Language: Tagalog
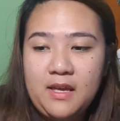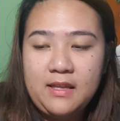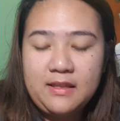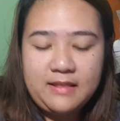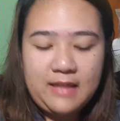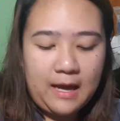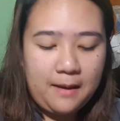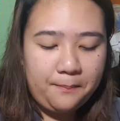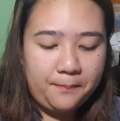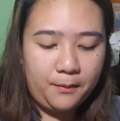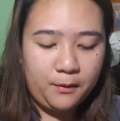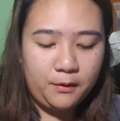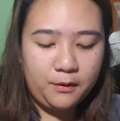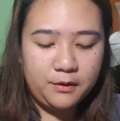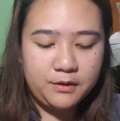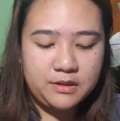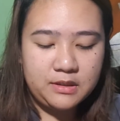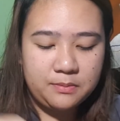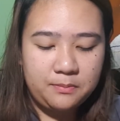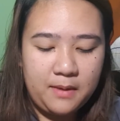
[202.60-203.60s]

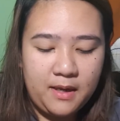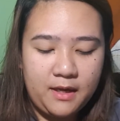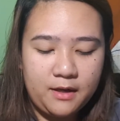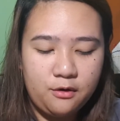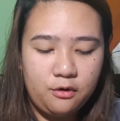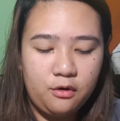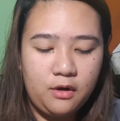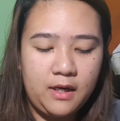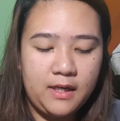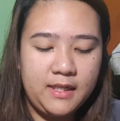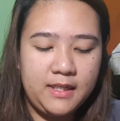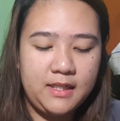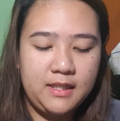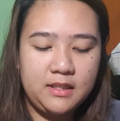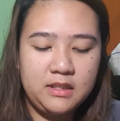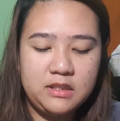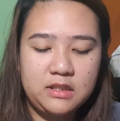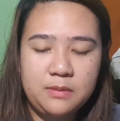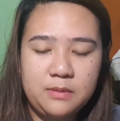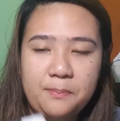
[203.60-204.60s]
Tapos, meron ka
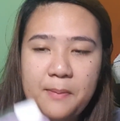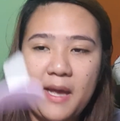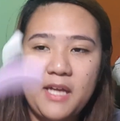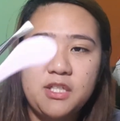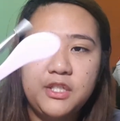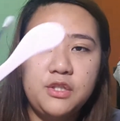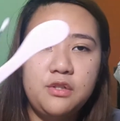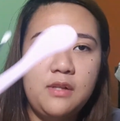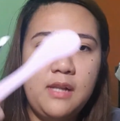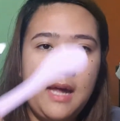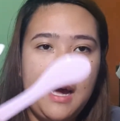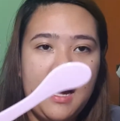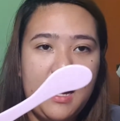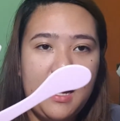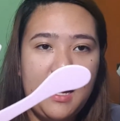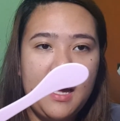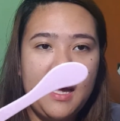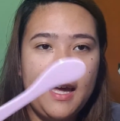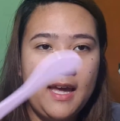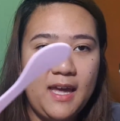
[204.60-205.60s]
ring
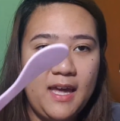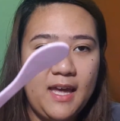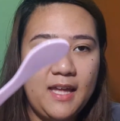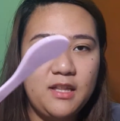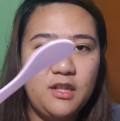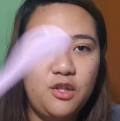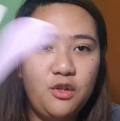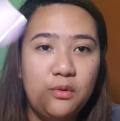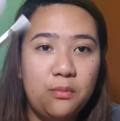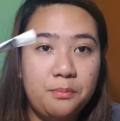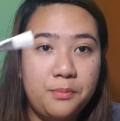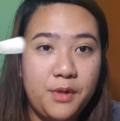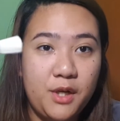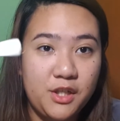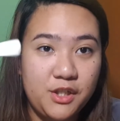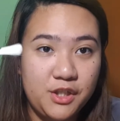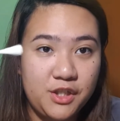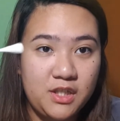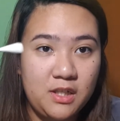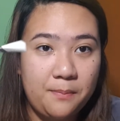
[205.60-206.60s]
spatula and yung
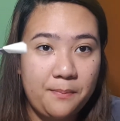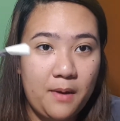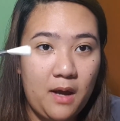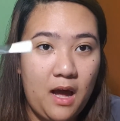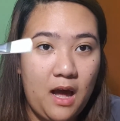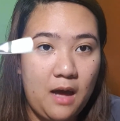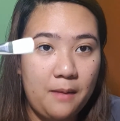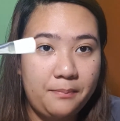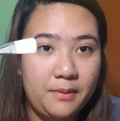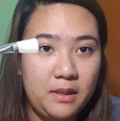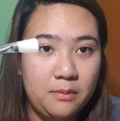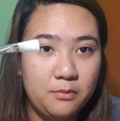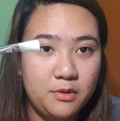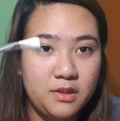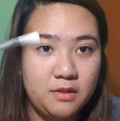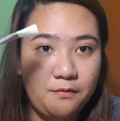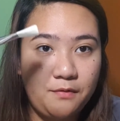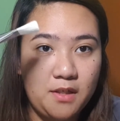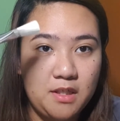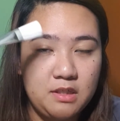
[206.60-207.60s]
brush na pang apply mo
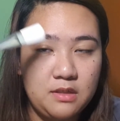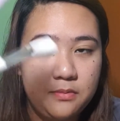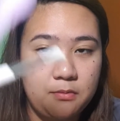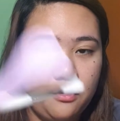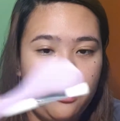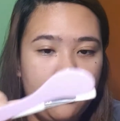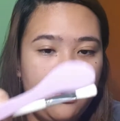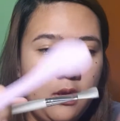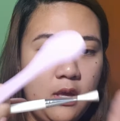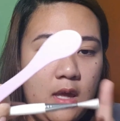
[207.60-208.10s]
sa face mo.